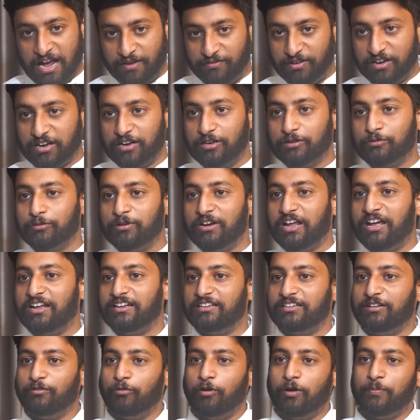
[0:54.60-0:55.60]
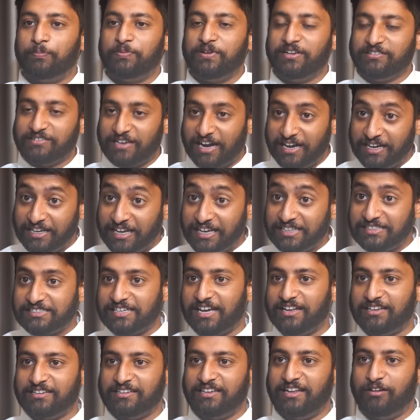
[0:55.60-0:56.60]
அவர்களுக்குள்ளாக இருந்த ஓபிஎஸ் அணியை
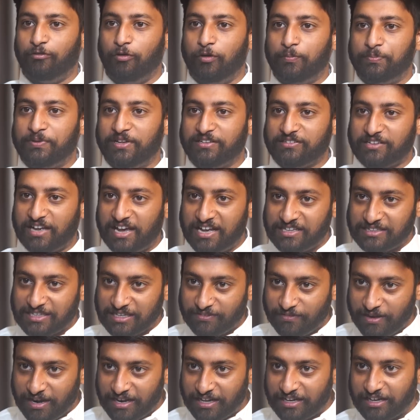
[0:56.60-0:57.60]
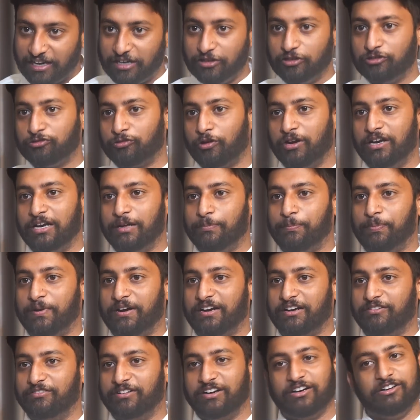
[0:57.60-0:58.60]
சார்ந்த ஓபிஎஸ் ஆதரவாளர்கள்னு
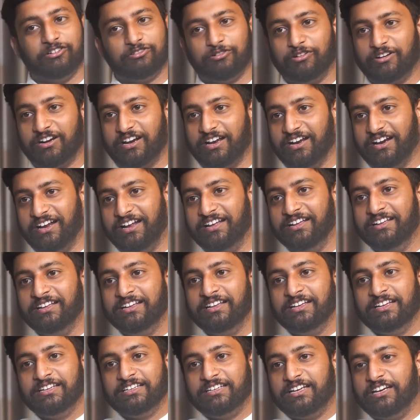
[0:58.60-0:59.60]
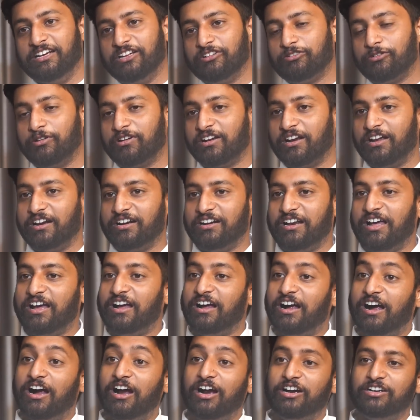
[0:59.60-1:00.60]
சொல்லப்படுறவர்கள் சொல்கிறாங்க என்ன சொல்கிறாங்கன்னா
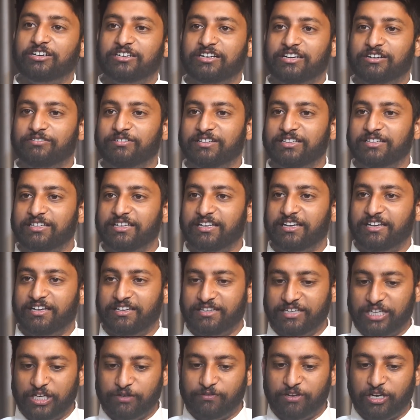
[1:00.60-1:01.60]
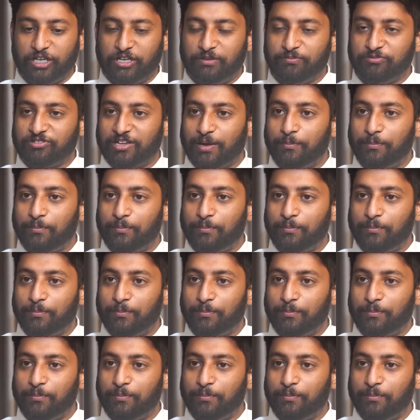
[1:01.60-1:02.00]
ஆளுநர் வந்து இருவரையும்